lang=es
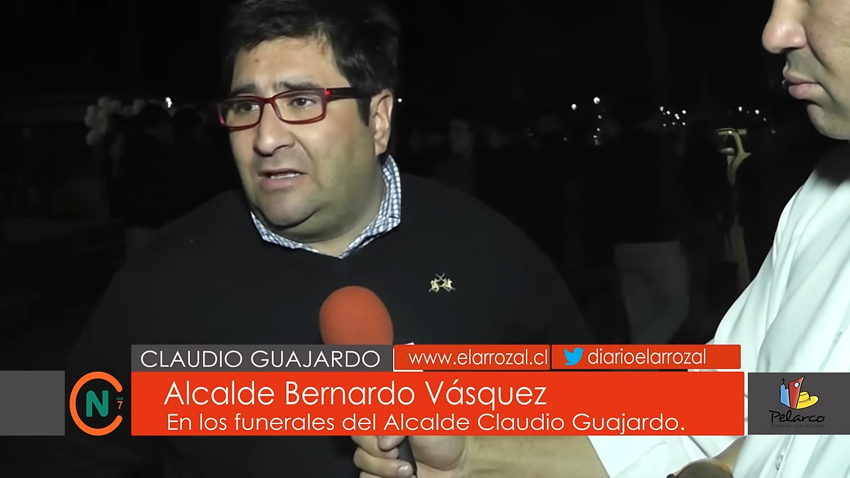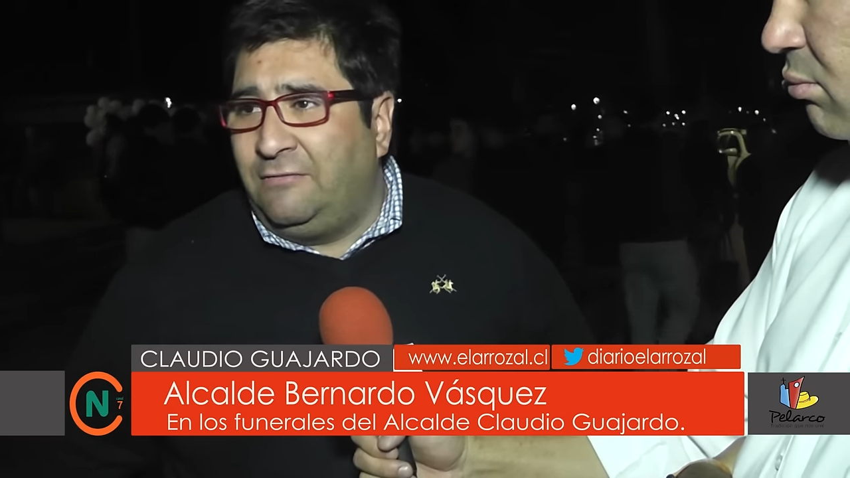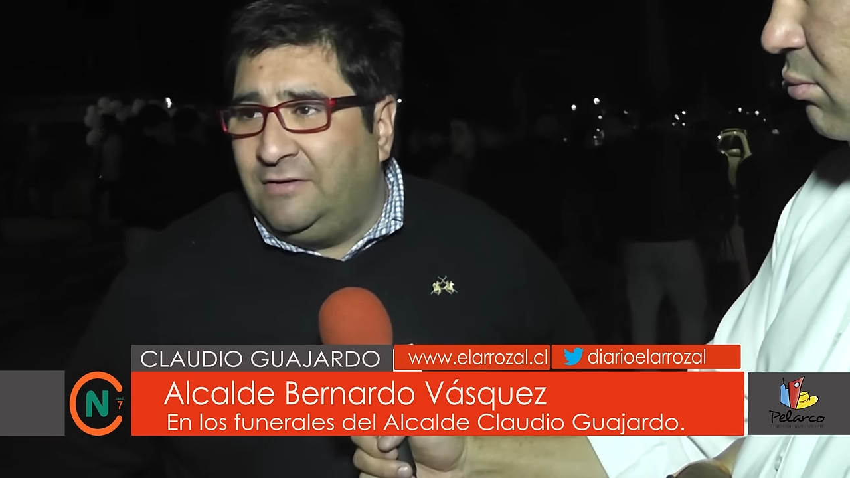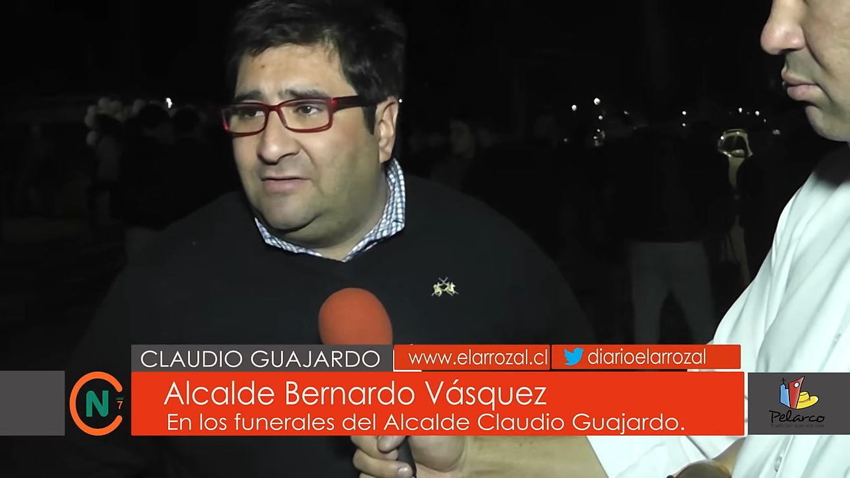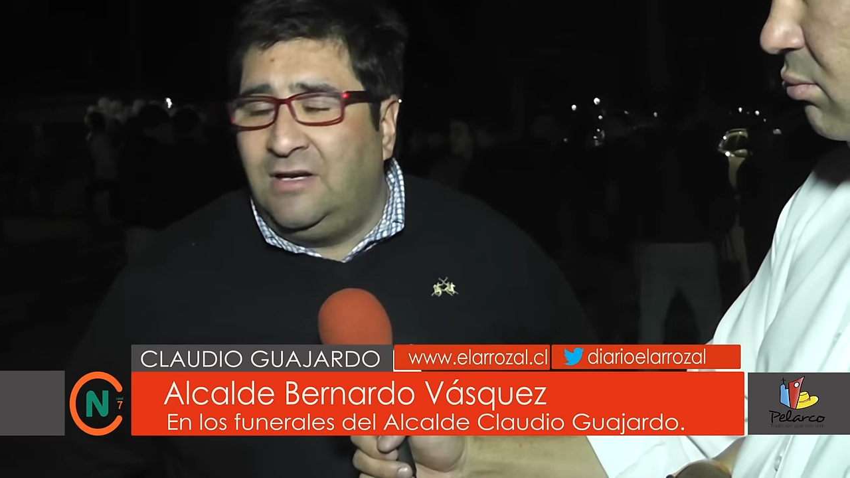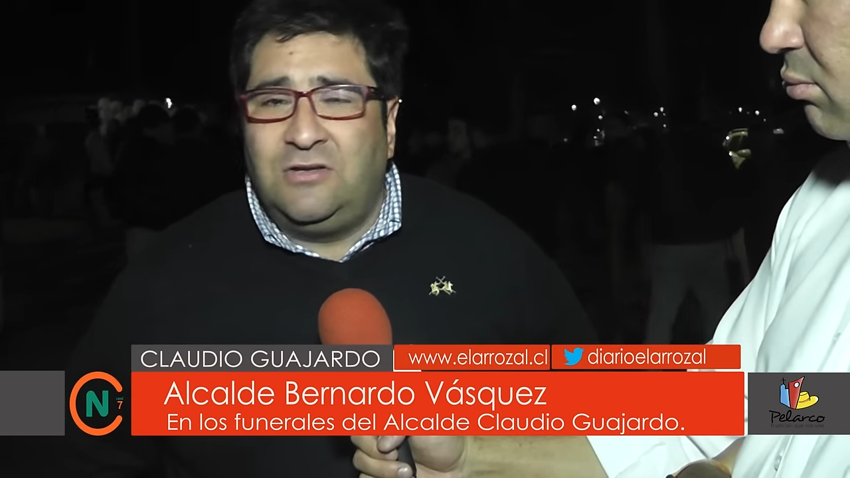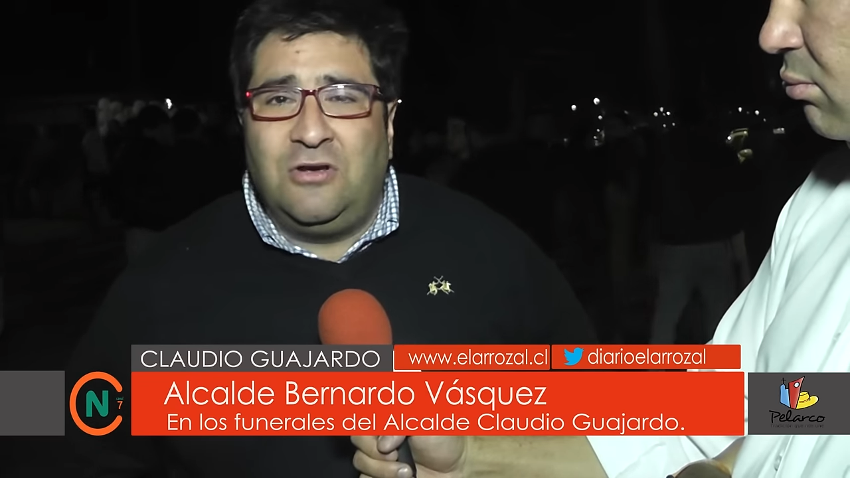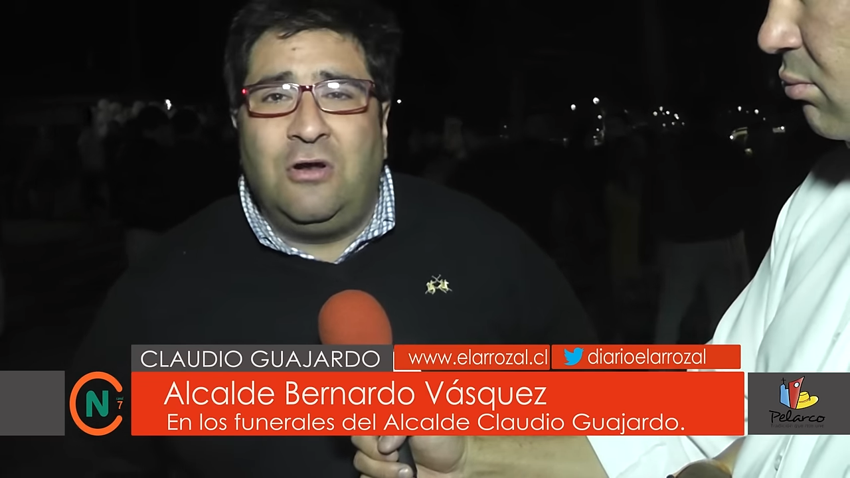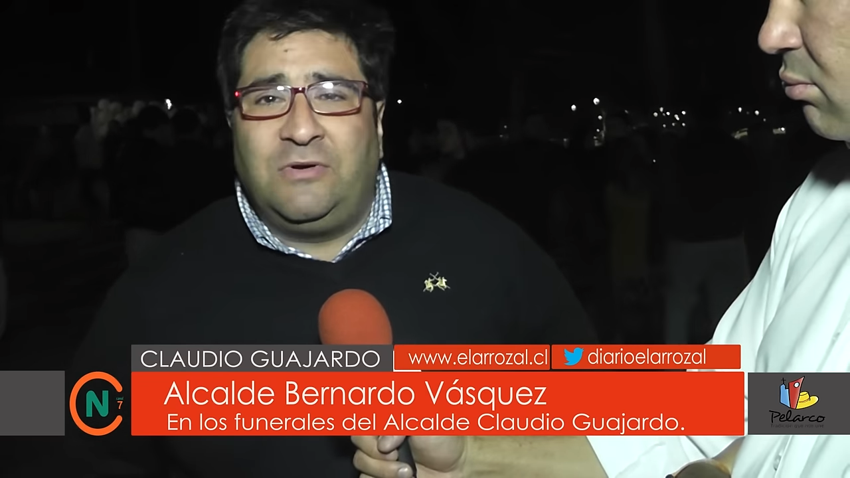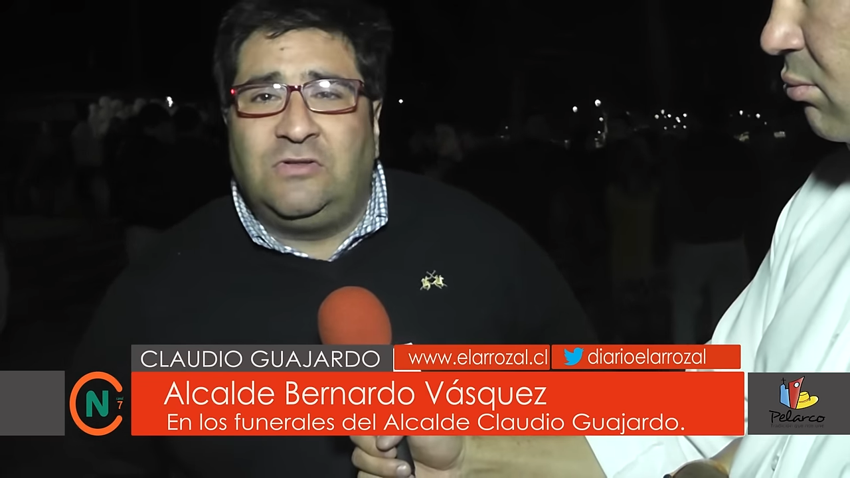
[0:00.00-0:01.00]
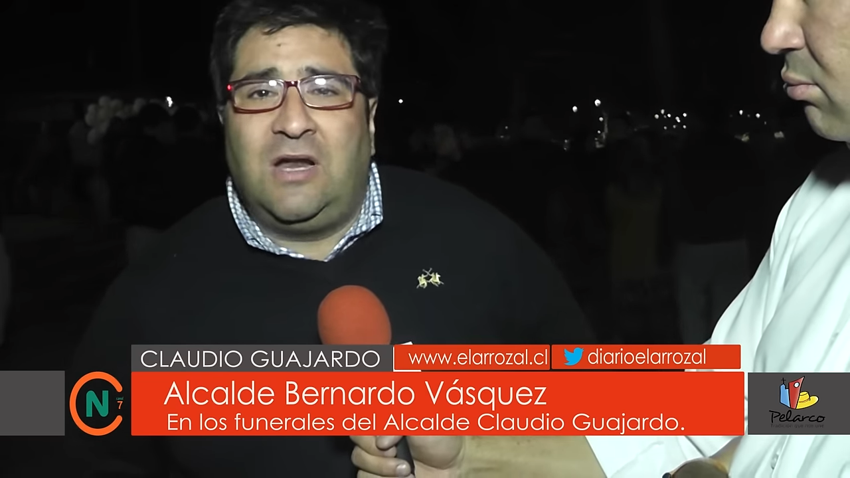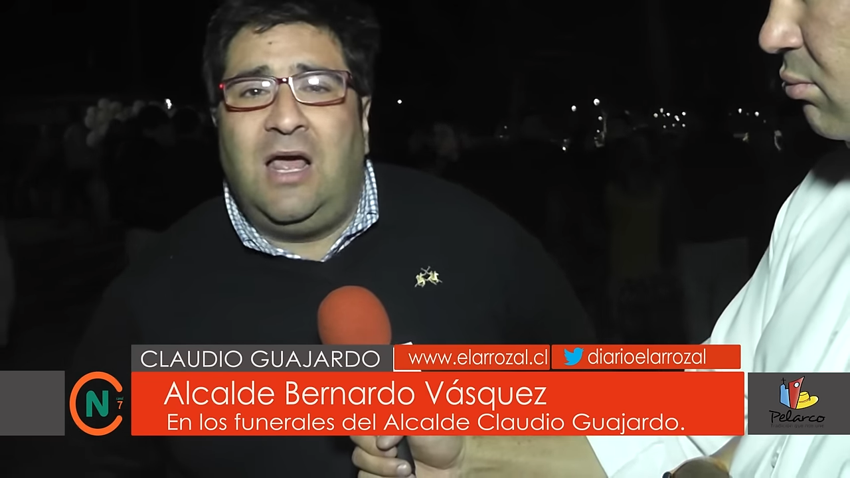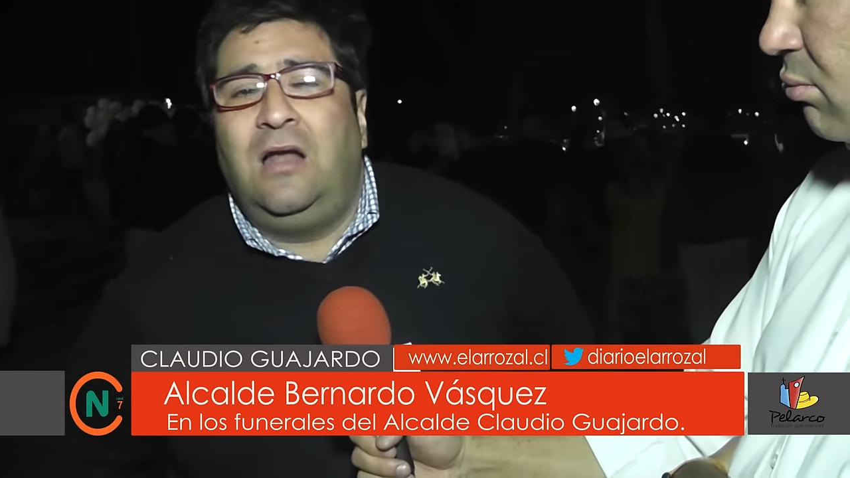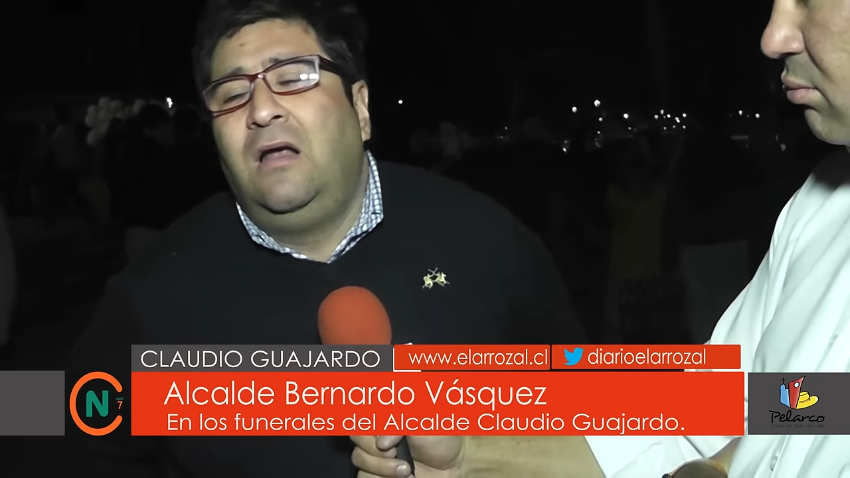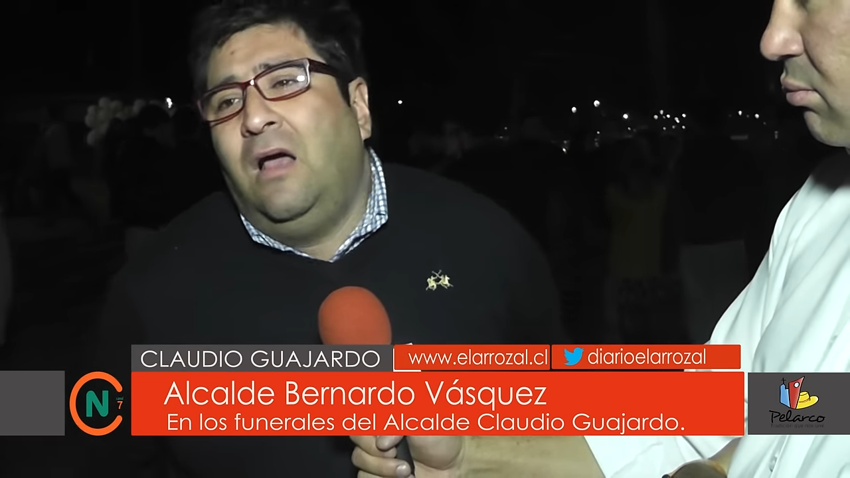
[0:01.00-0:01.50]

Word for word: tan difíciles. Yo en lo personal,